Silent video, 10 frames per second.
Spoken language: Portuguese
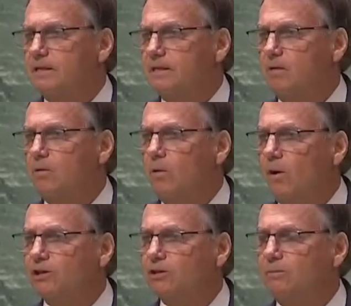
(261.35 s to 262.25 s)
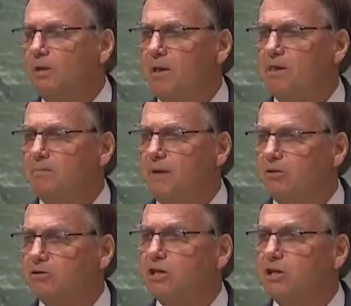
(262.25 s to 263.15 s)
São 8 milhões e
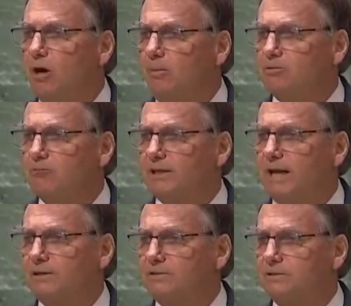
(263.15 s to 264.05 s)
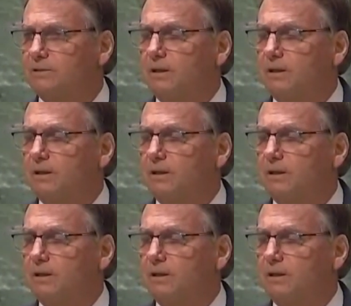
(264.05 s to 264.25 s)
meio de quilômetros quadrados,